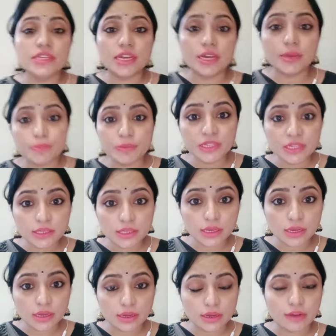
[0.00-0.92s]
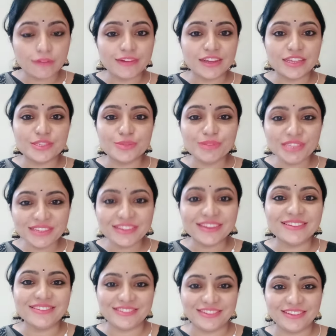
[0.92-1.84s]
ने अपनी आवाज़ में ये
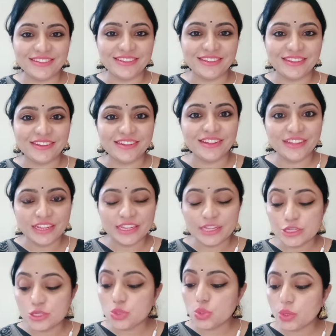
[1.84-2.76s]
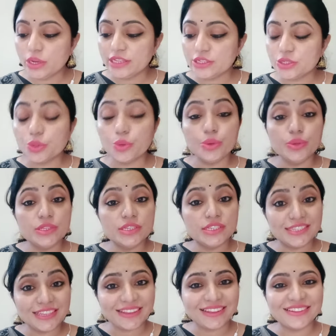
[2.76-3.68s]
आंसर किया सो लेट्स गो टू द
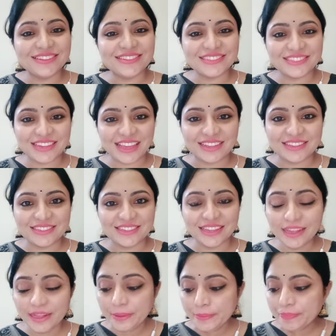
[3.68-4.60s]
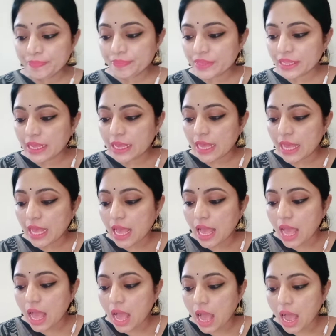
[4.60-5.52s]
सेकेंड स्टैंडा
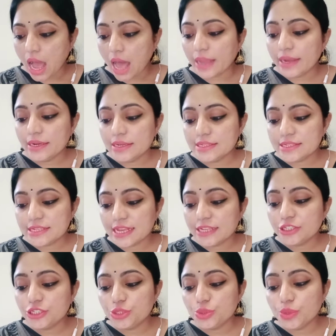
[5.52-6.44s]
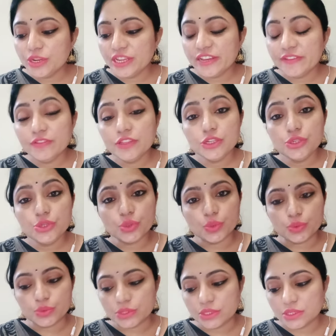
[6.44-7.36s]
आई डिसेंड टू लेव द
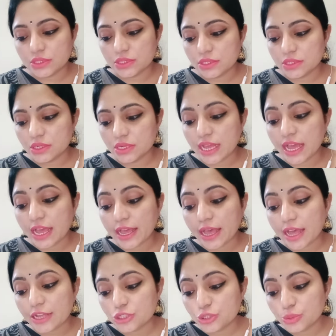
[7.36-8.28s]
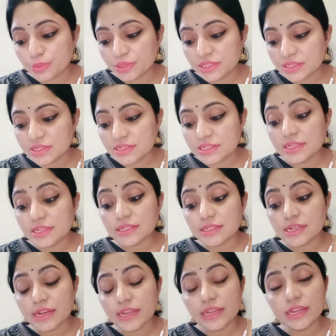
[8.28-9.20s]
ड्रोज एटमीज
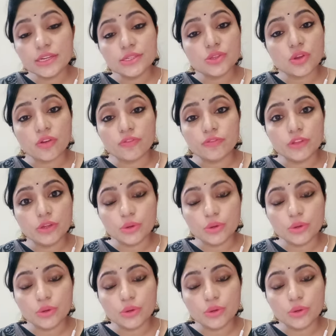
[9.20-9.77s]
डस्ट लेयर्स ऑफ द